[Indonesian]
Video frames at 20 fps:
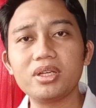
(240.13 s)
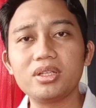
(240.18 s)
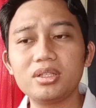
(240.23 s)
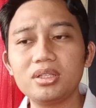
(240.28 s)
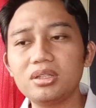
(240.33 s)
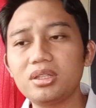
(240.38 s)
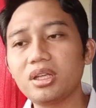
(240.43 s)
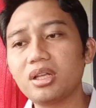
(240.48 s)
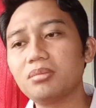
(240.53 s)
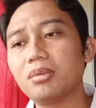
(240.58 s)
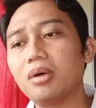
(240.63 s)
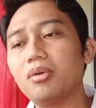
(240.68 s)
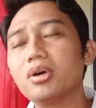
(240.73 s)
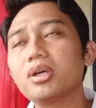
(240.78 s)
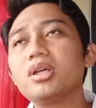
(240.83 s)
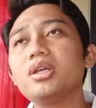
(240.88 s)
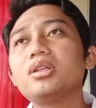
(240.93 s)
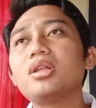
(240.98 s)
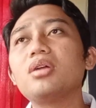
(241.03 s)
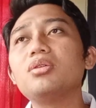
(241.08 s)
fairy tale
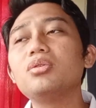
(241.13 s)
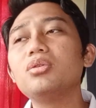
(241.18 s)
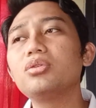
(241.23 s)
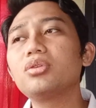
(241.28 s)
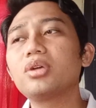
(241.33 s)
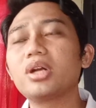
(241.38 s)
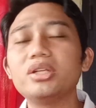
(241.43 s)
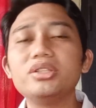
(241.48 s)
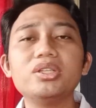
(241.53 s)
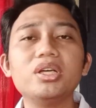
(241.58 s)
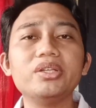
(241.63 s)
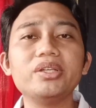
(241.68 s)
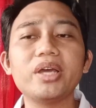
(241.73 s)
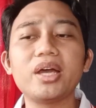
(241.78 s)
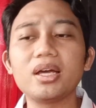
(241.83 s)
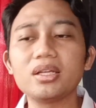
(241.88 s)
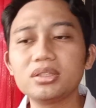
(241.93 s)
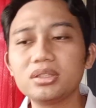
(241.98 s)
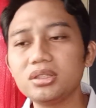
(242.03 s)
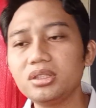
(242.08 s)
bahwa kita dulu
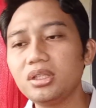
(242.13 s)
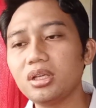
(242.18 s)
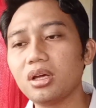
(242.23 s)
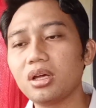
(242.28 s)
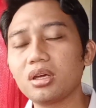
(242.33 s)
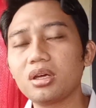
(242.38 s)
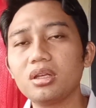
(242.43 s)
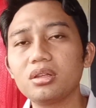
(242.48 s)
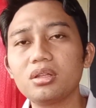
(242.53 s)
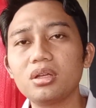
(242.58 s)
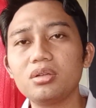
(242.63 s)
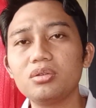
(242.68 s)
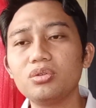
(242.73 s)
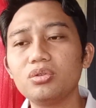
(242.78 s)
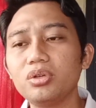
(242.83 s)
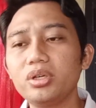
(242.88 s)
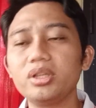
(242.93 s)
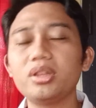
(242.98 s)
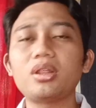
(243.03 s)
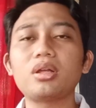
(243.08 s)
rajanya Asia, kita
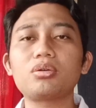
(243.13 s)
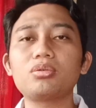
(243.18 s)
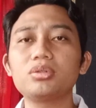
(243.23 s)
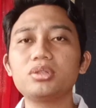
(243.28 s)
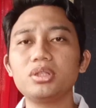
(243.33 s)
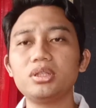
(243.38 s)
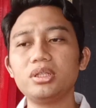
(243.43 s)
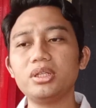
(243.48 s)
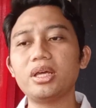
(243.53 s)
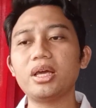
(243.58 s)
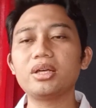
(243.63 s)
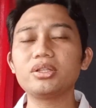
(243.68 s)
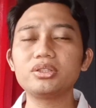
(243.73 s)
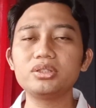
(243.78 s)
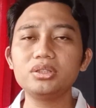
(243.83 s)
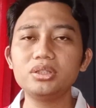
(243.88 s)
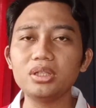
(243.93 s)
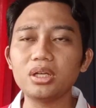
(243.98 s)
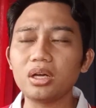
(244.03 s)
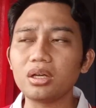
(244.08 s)
dulu ditakutin di
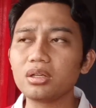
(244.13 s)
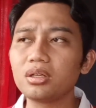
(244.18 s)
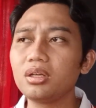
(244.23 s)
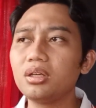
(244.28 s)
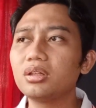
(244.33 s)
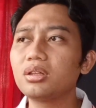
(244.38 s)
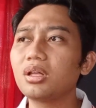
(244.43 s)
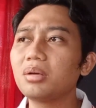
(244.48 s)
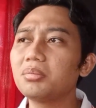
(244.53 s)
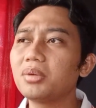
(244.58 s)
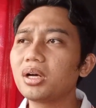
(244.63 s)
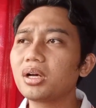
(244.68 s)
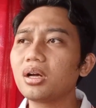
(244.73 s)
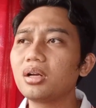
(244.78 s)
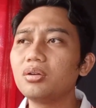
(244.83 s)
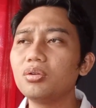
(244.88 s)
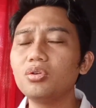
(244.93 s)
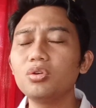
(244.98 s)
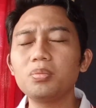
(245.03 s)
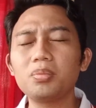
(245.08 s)
Asia, kita
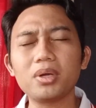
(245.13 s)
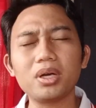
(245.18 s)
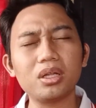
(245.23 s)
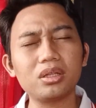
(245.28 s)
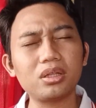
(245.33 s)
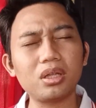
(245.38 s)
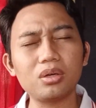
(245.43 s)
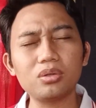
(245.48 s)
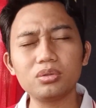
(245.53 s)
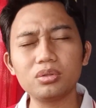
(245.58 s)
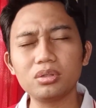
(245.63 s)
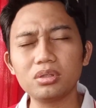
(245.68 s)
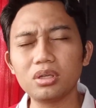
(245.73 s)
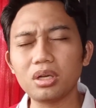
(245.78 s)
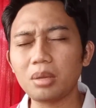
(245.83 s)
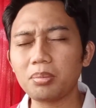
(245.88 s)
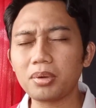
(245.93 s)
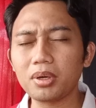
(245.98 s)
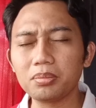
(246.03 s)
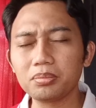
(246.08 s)
bahkan dulu pada tahun
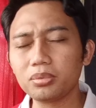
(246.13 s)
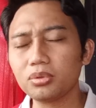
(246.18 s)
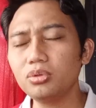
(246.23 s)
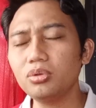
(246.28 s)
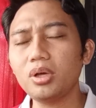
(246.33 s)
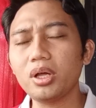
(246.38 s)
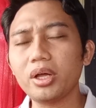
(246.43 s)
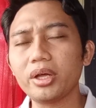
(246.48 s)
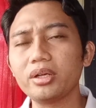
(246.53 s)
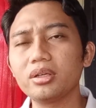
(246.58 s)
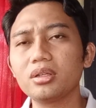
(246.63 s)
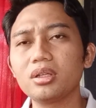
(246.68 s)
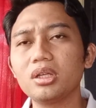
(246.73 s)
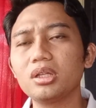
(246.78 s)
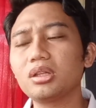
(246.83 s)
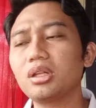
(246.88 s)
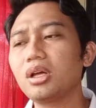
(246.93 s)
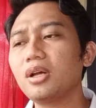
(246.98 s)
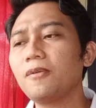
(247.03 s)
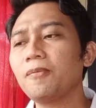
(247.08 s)
80-an
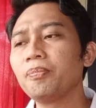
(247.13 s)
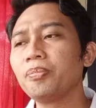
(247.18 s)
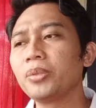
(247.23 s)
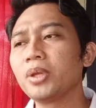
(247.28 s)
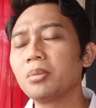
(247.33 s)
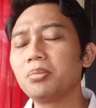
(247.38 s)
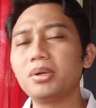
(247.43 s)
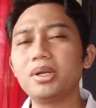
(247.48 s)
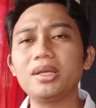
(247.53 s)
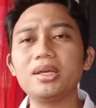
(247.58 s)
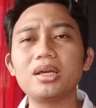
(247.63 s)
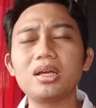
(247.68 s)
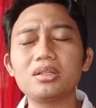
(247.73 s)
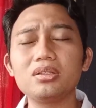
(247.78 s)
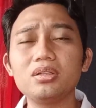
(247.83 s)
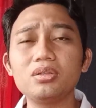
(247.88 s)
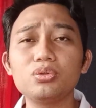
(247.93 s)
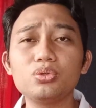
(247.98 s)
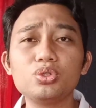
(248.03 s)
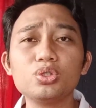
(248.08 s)
kita
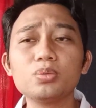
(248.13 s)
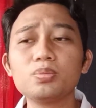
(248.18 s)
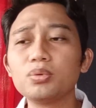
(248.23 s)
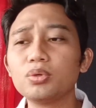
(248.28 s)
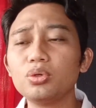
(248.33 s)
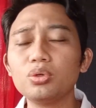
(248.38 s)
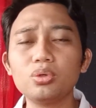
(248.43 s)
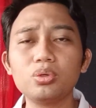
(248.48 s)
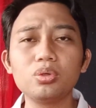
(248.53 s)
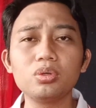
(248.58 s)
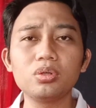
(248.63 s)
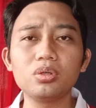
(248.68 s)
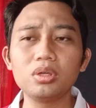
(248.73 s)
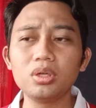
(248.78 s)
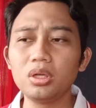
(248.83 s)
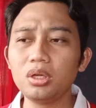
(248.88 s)
peringkatnya 70 70